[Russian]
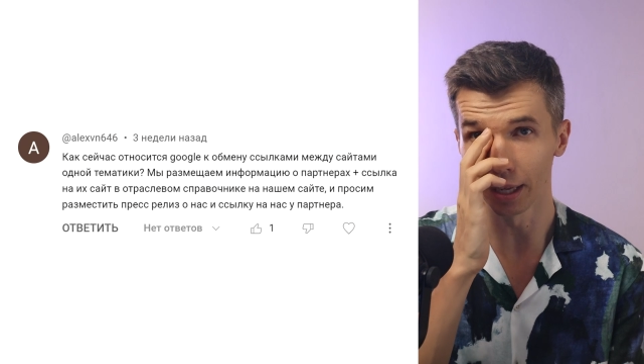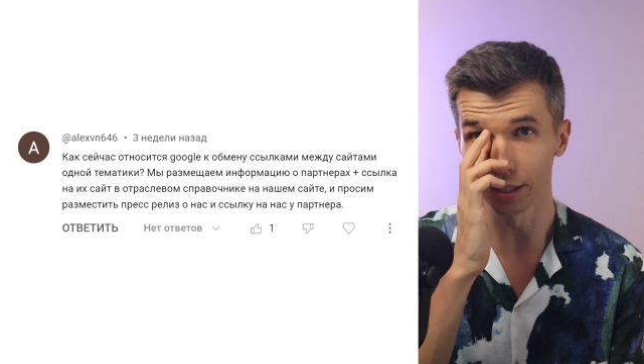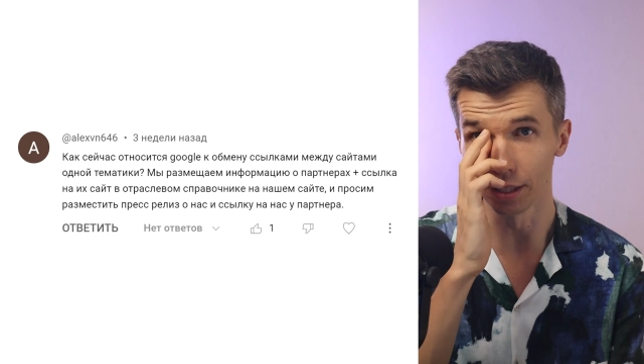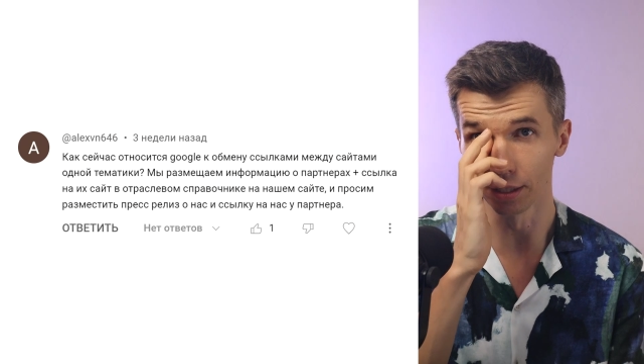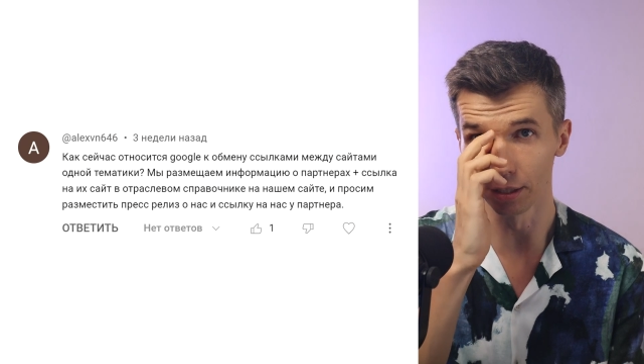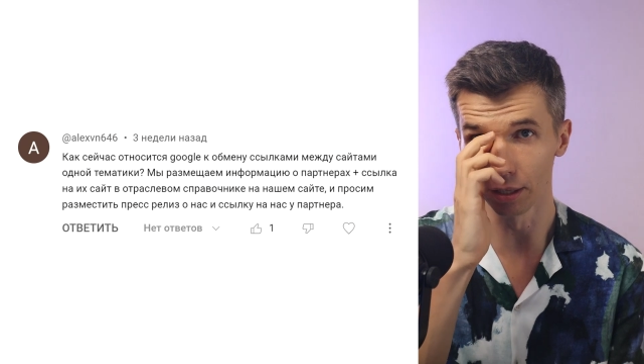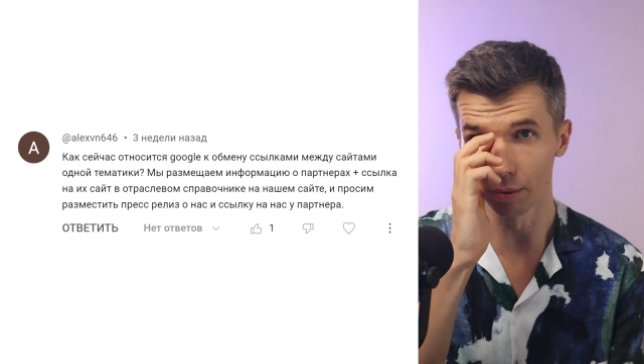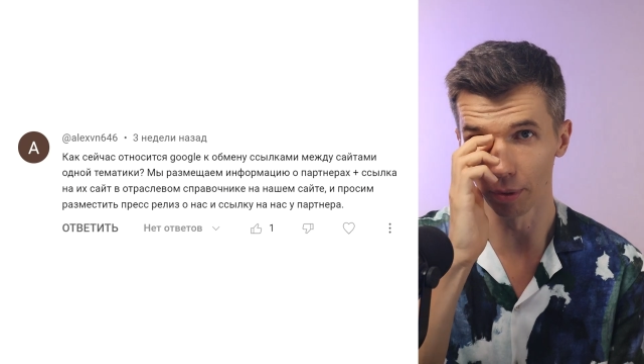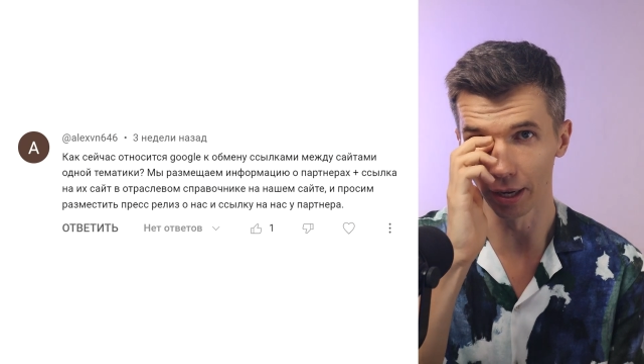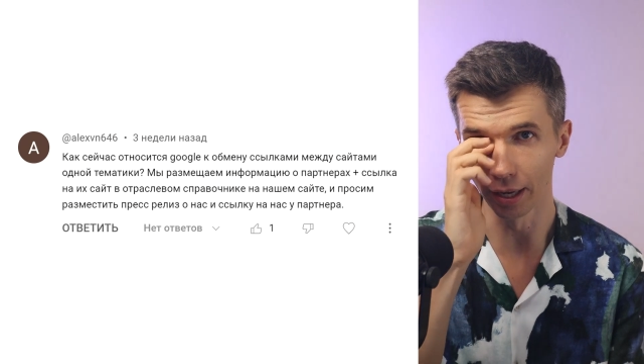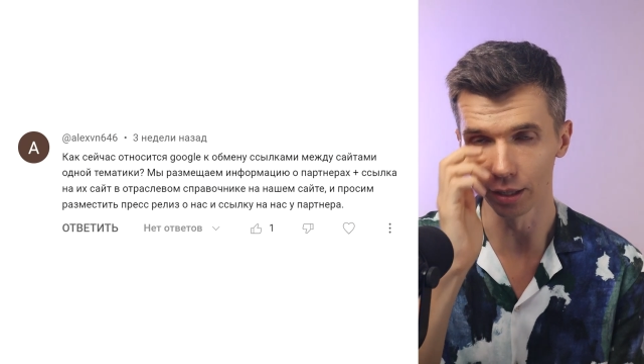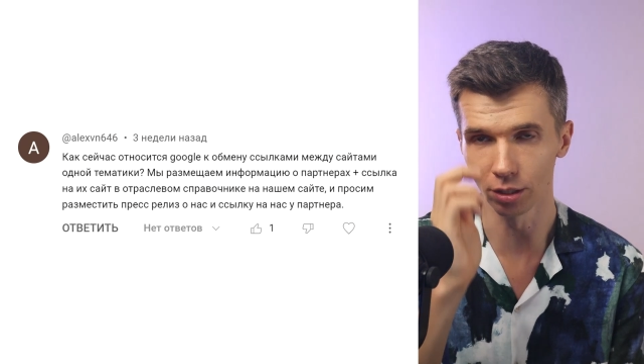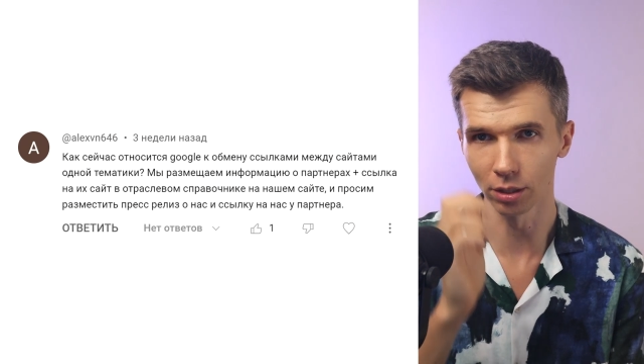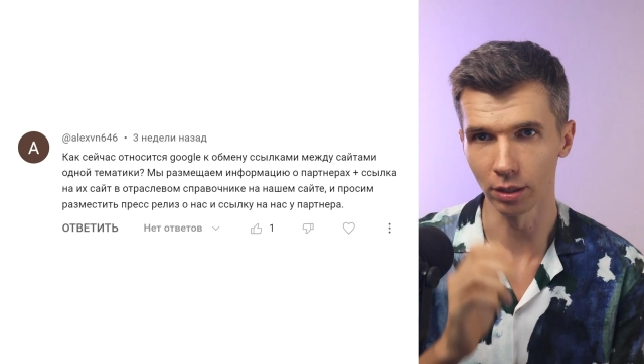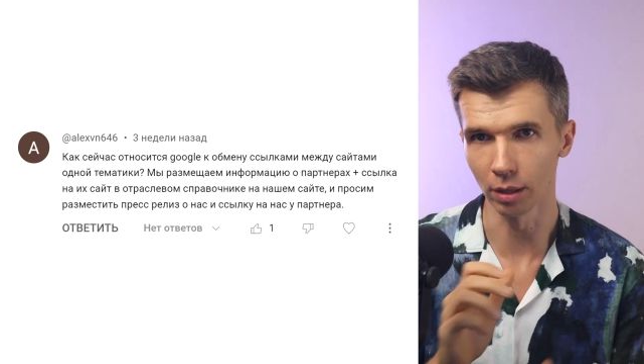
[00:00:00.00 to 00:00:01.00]
один
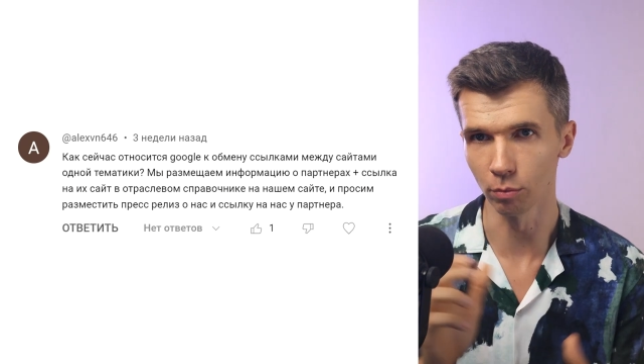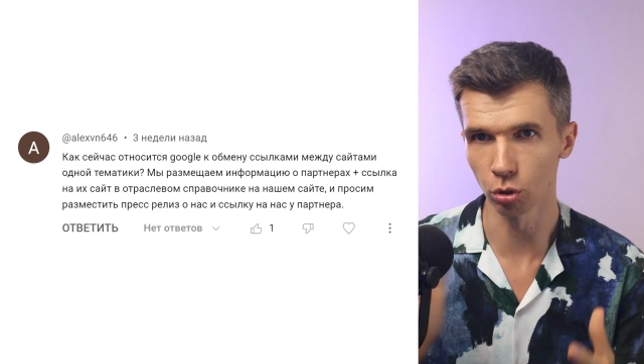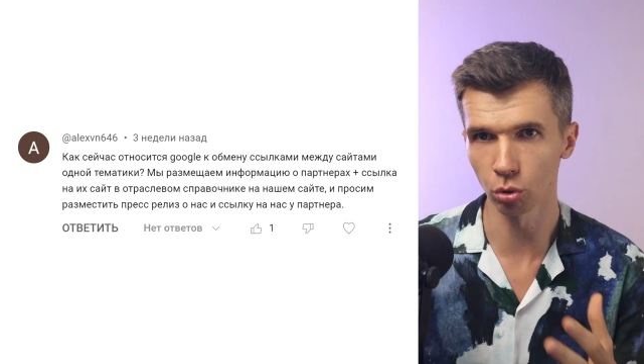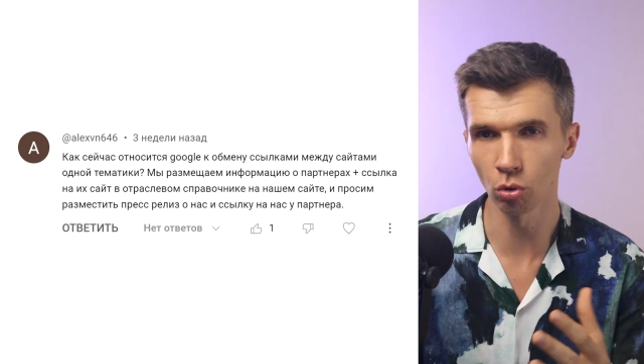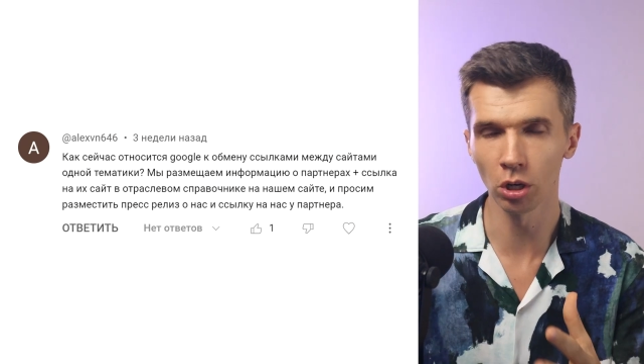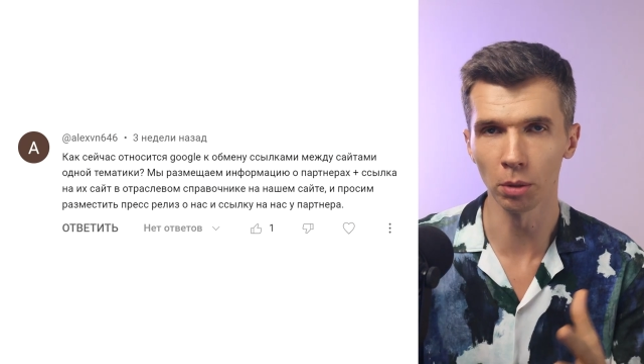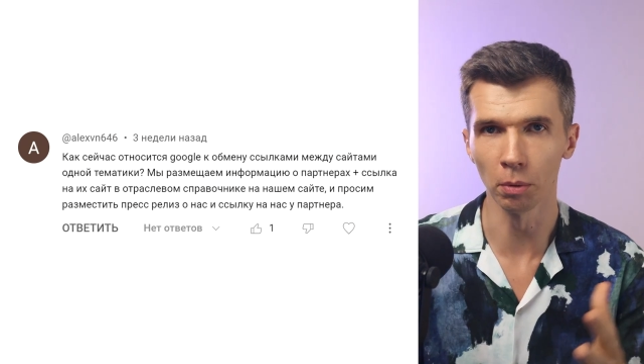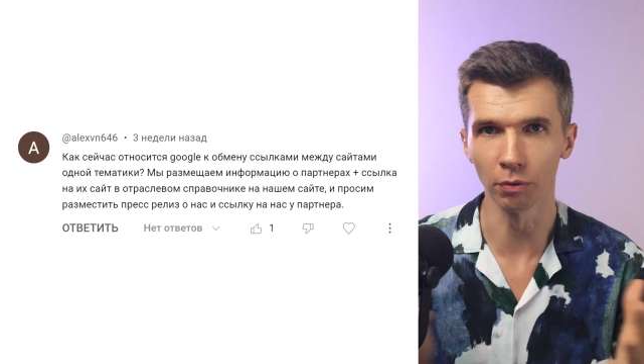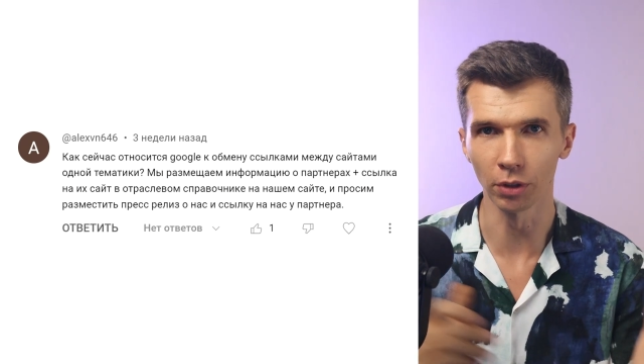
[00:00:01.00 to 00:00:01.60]
занимается там стульями,